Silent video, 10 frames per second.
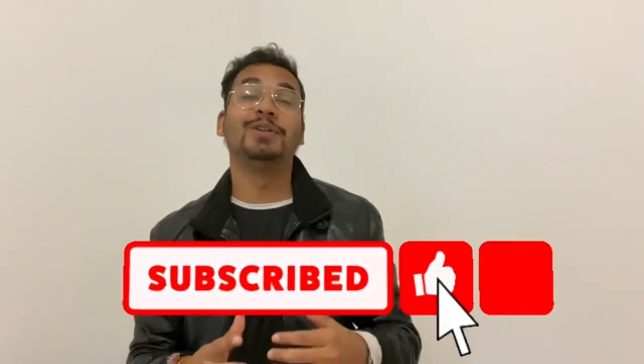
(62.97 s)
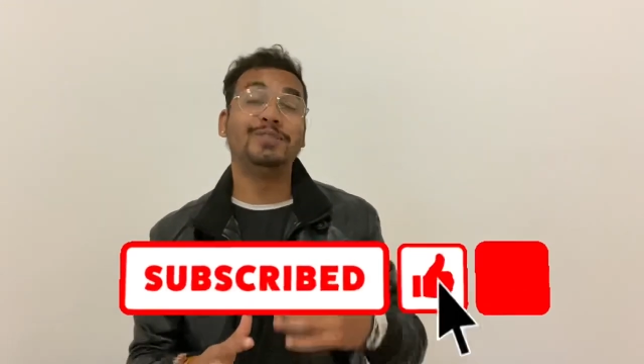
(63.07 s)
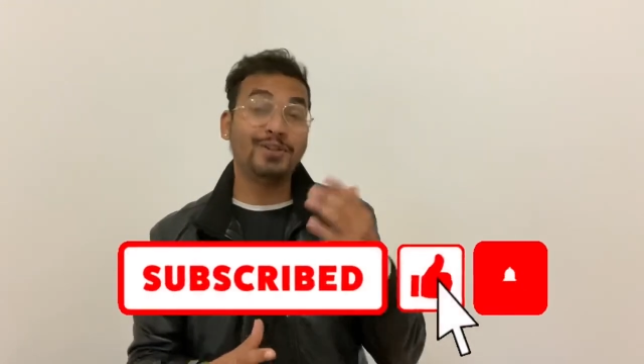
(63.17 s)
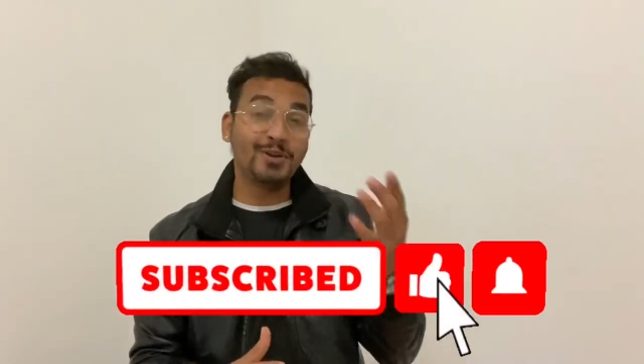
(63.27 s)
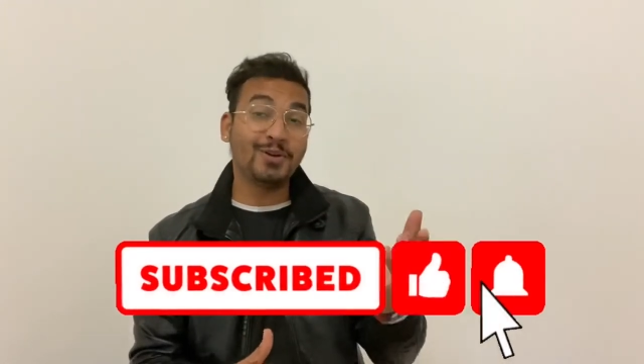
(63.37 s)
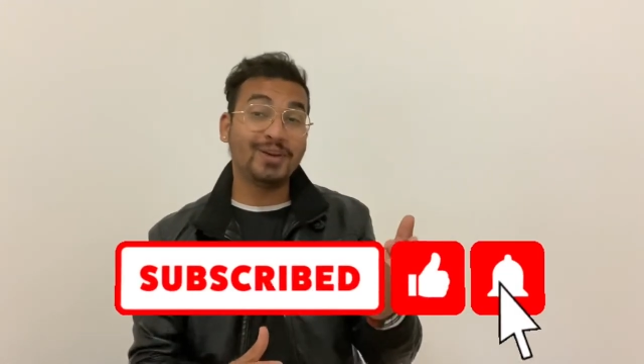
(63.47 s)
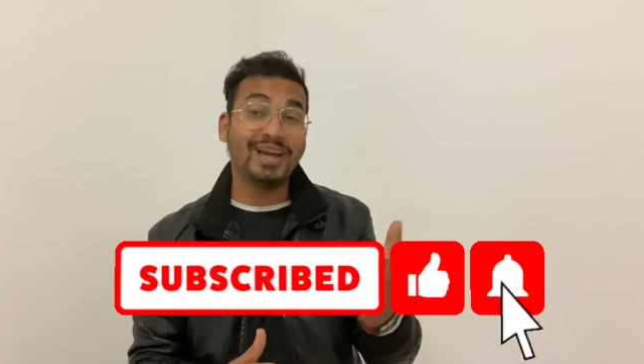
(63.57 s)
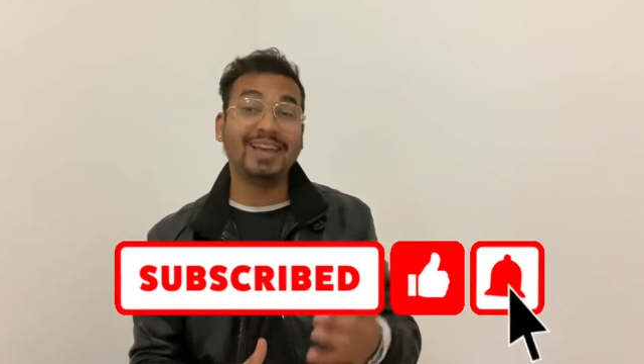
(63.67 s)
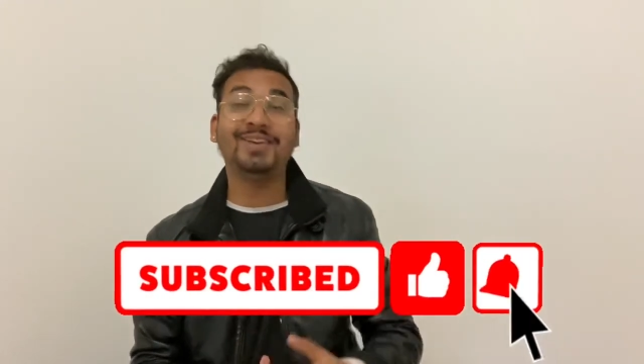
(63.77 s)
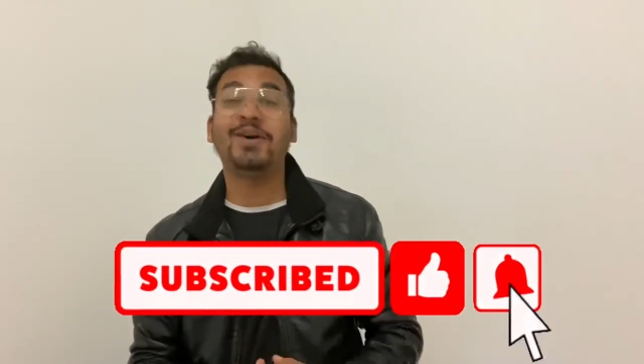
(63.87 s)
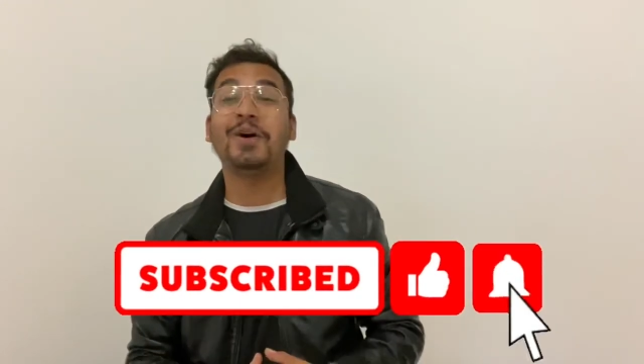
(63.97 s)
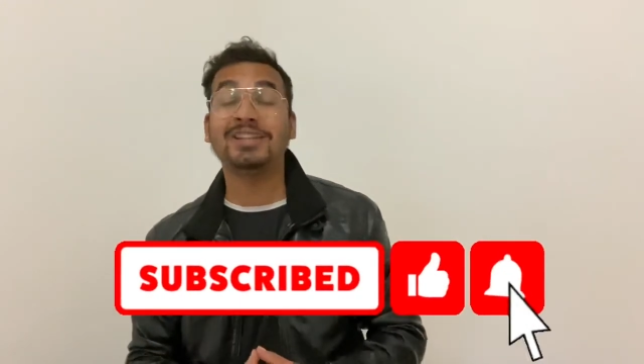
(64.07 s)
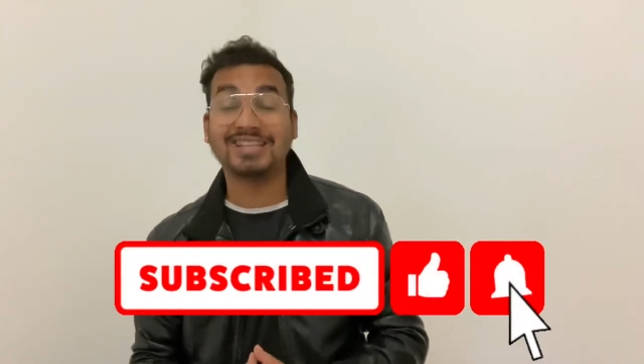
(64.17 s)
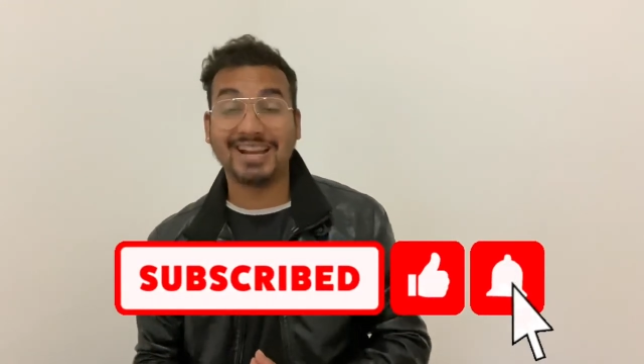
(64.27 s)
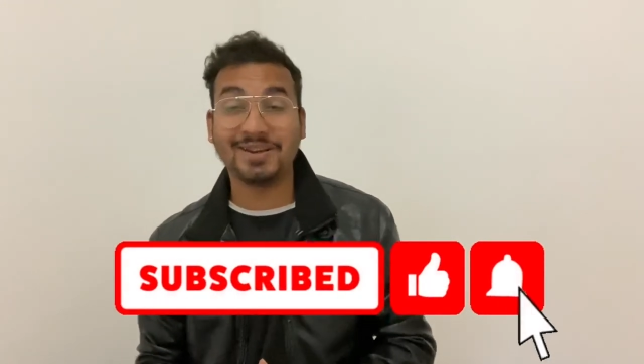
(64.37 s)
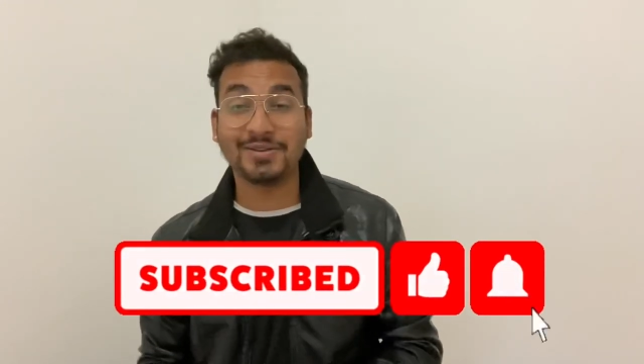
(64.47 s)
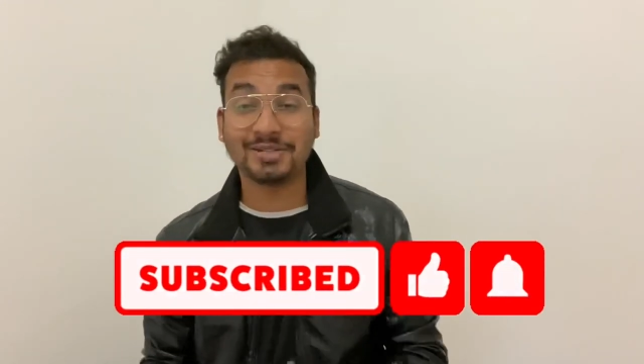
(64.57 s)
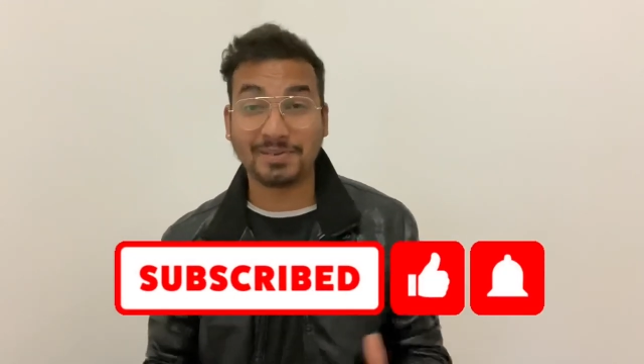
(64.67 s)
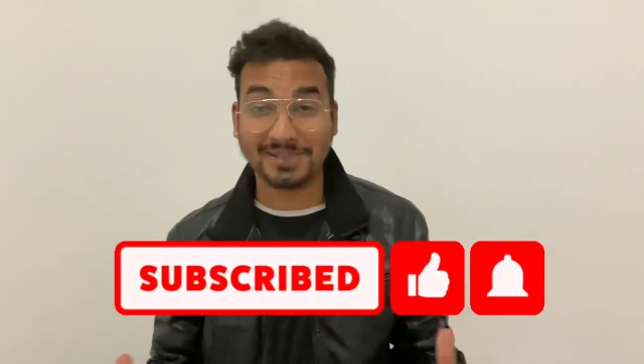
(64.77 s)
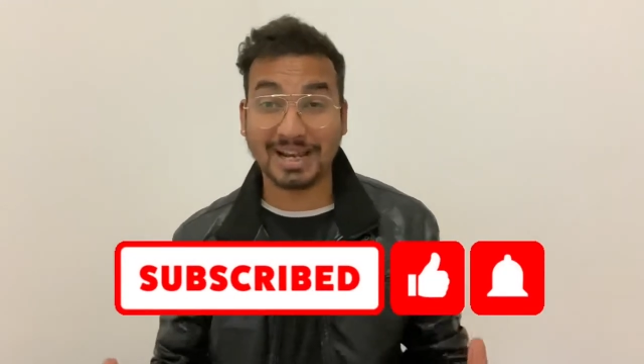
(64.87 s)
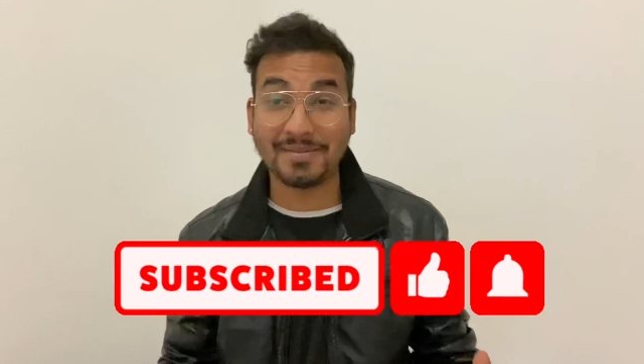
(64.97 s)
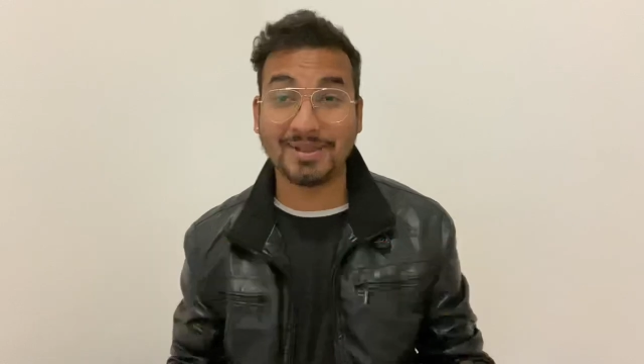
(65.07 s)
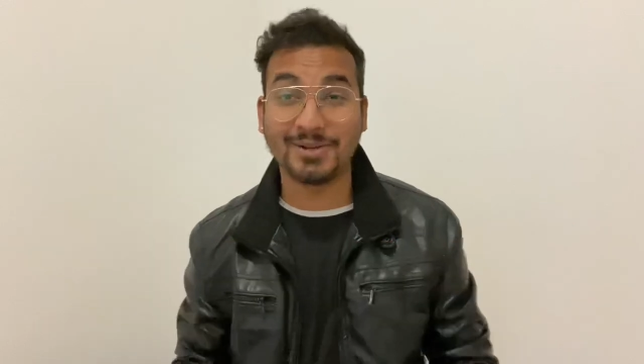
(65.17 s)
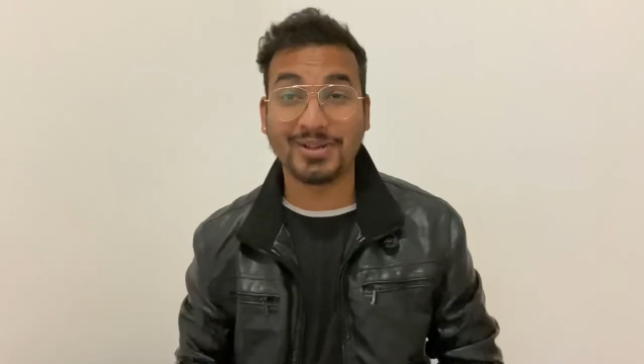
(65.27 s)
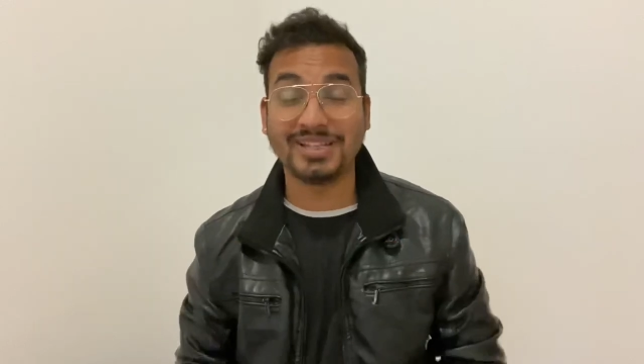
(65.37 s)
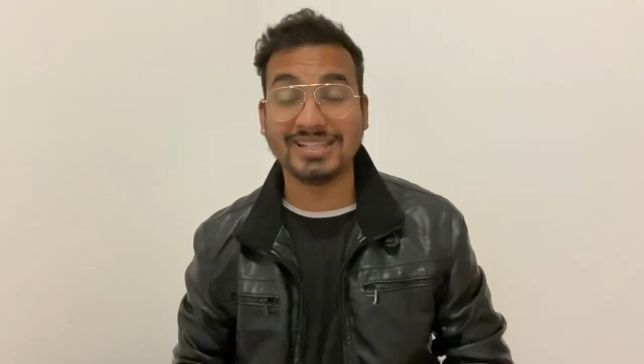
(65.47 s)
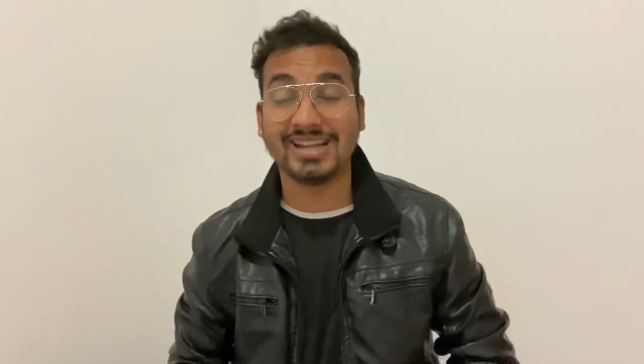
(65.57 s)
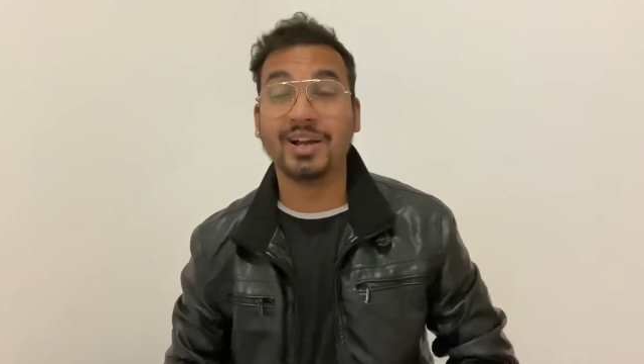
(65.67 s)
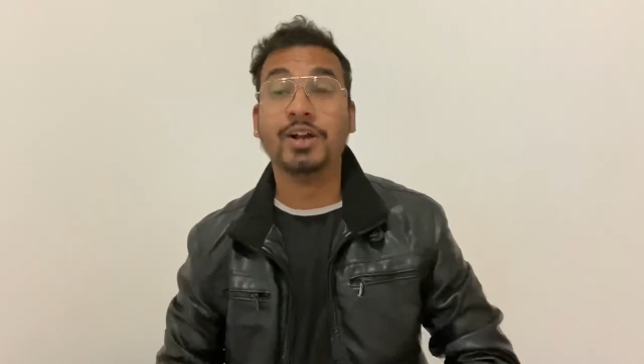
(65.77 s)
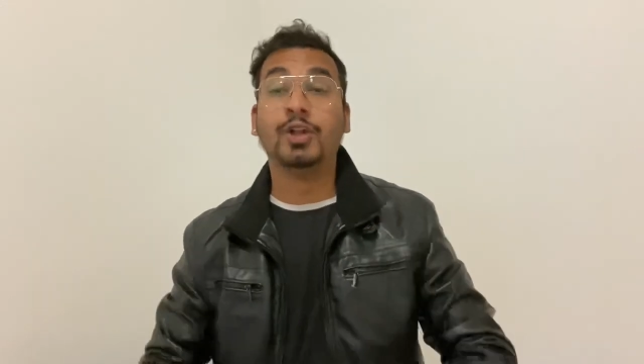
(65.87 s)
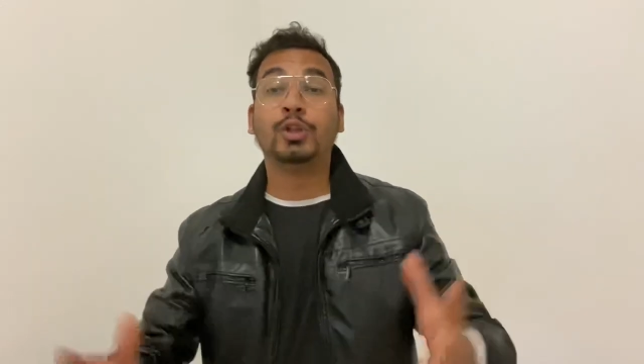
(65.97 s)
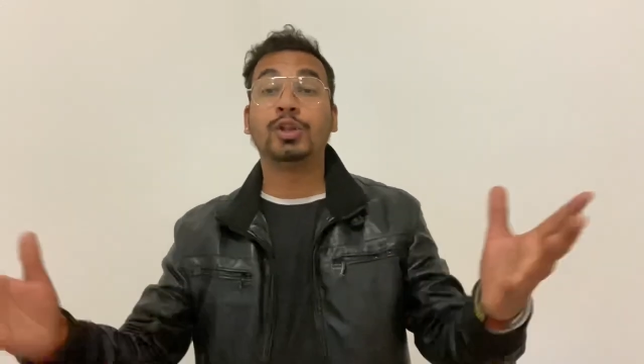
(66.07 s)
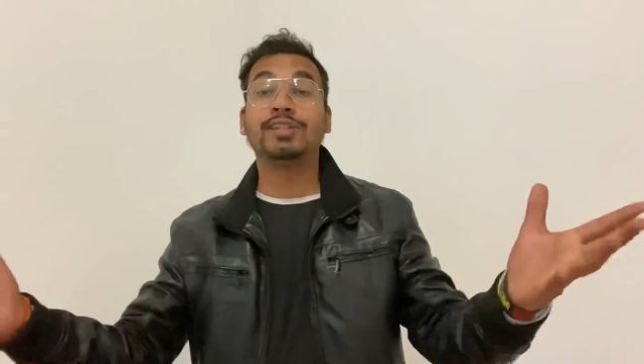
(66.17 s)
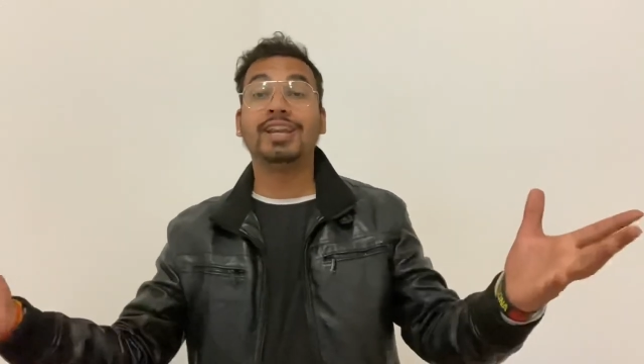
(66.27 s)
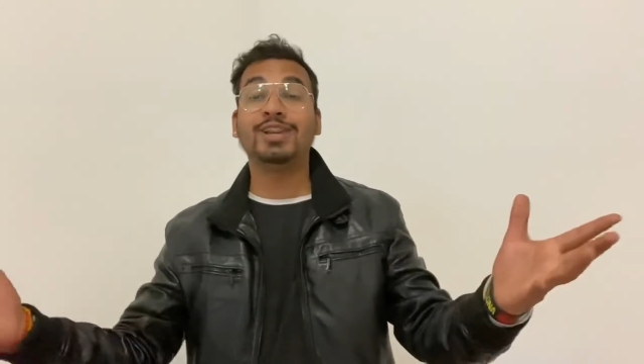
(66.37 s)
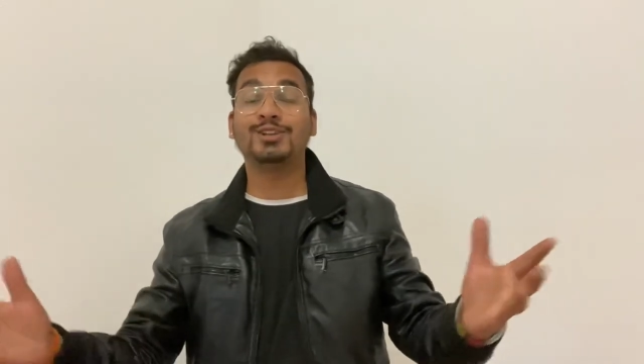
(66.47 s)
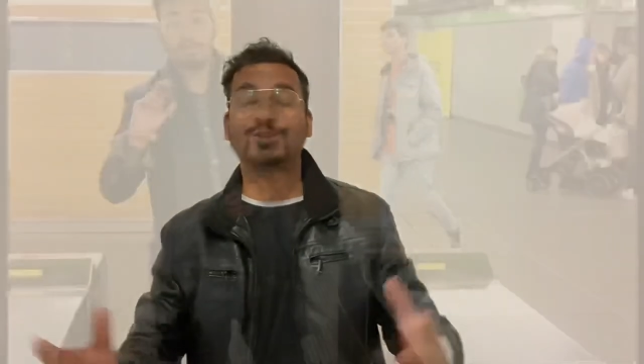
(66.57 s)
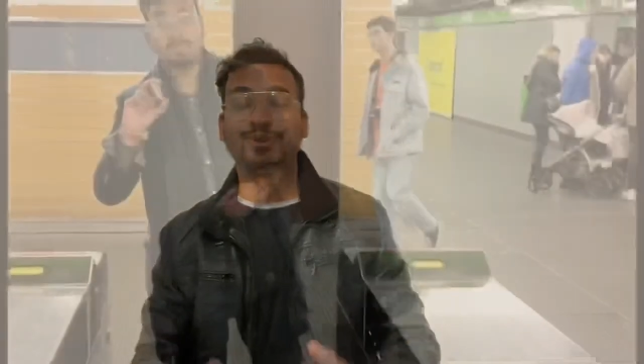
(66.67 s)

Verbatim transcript: वीडियो को लाइक और चैनल को सब्सक्राइब जरूर कीजिएगा तो चलिए शुरू